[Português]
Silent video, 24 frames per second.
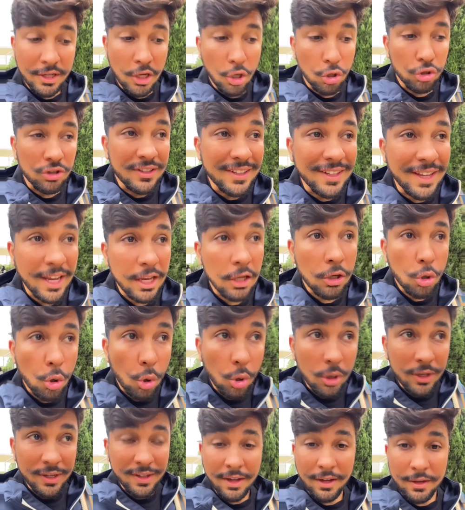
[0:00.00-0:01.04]
que eu nem
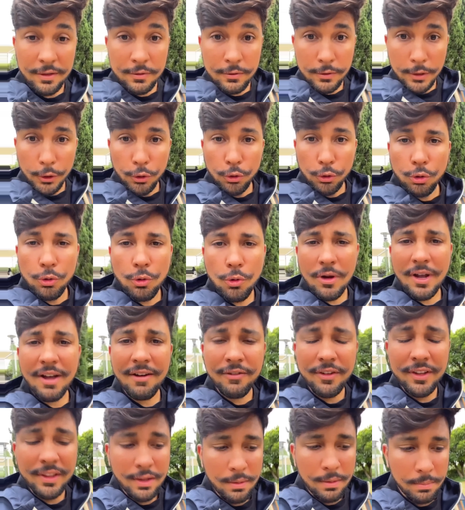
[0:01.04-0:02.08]
conheço, que
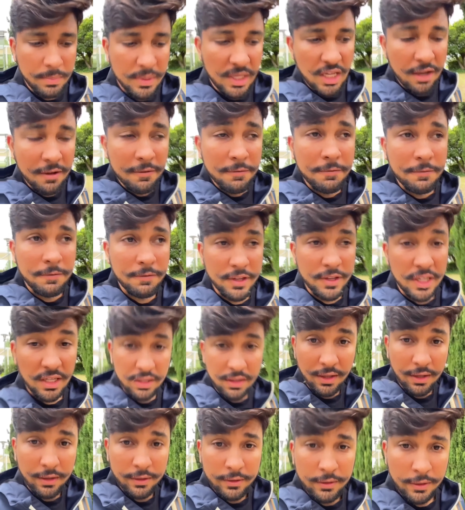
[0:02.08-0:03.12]
nunca vi na minha
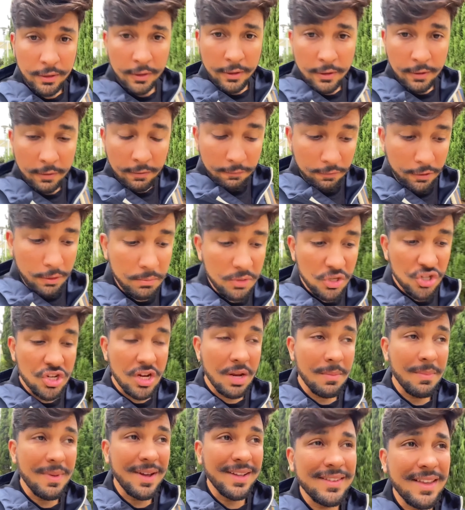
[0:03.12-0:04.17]
vida, Vem me
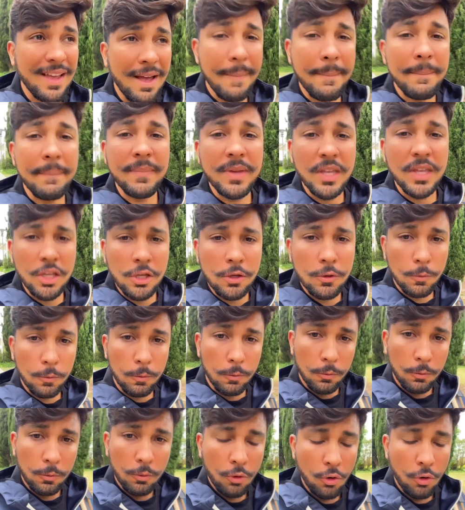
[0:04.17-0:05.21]
chamar de
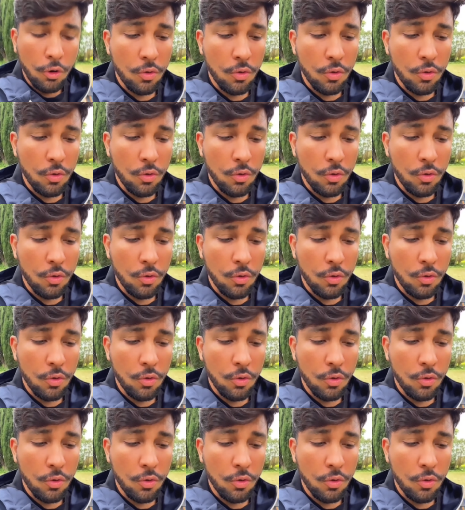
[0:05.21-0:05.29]
amigo?